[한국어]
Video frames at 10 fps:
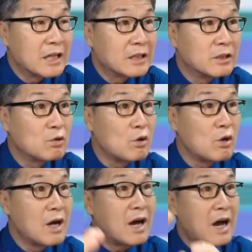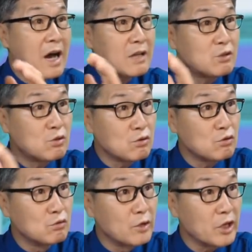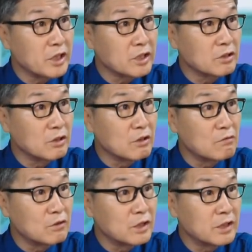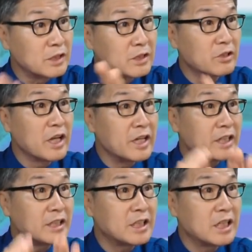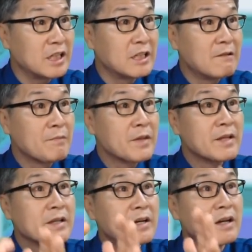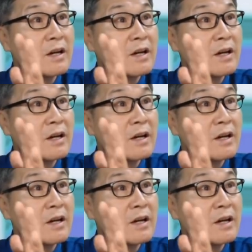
그리고 아주 유명해졌을 경우는 연예인이 7, 어,